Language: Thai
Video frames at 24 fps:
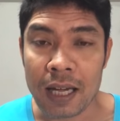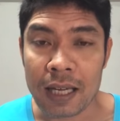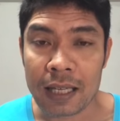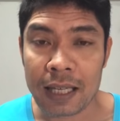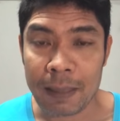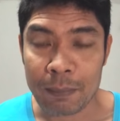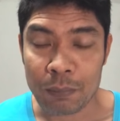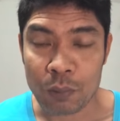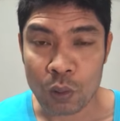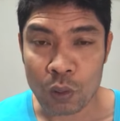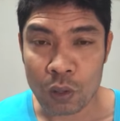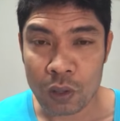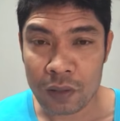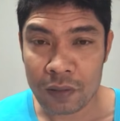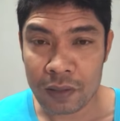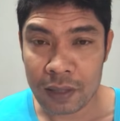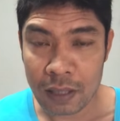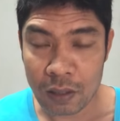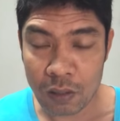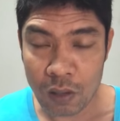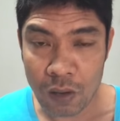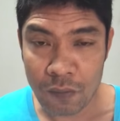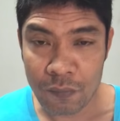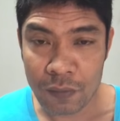เก็บตัว
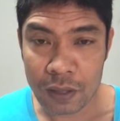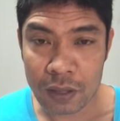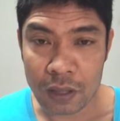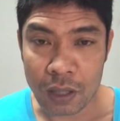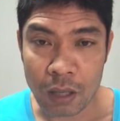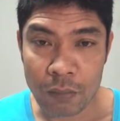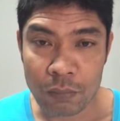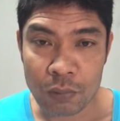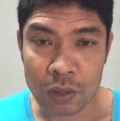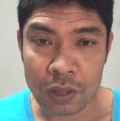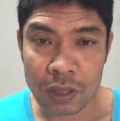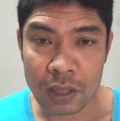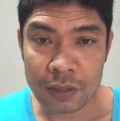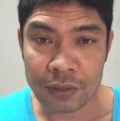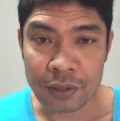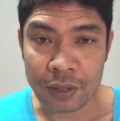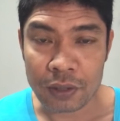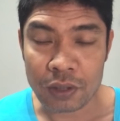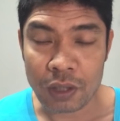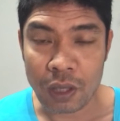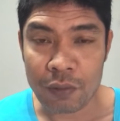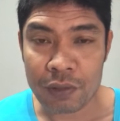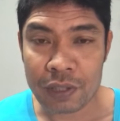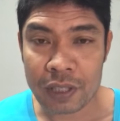แล้วก็ฟิตซ้อมอยู่ที่ส
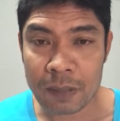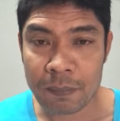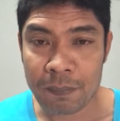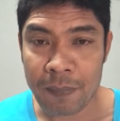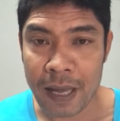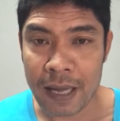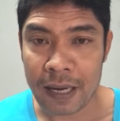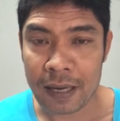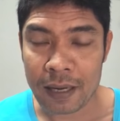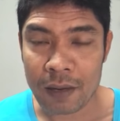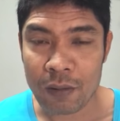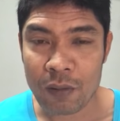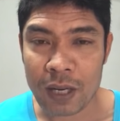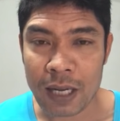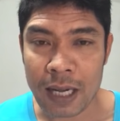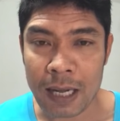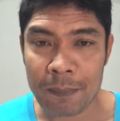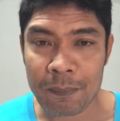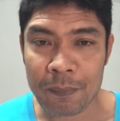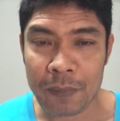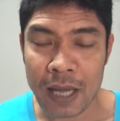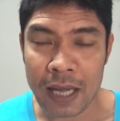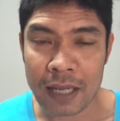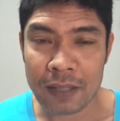จวิชิต8ริ้วนะค
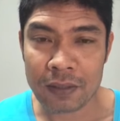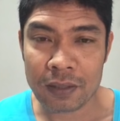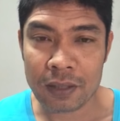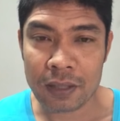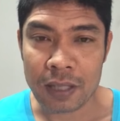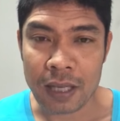รับน่า